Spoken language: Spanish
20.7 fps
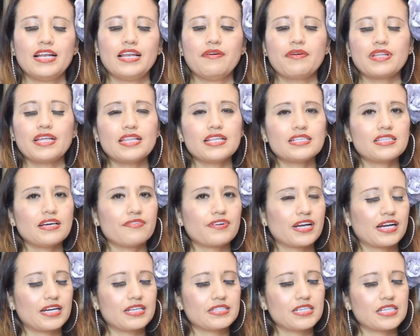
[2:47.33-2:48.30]
La verdad esta
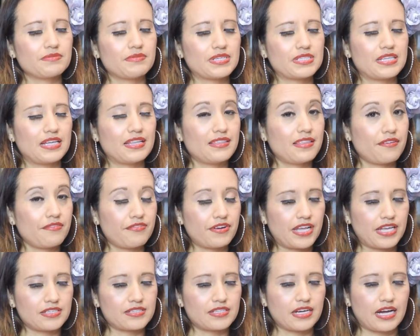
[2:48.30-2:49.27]
fragancia es bastante
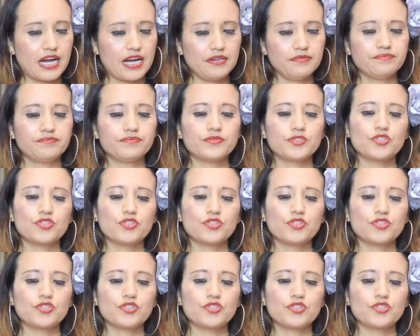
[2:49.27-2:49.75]
fresca,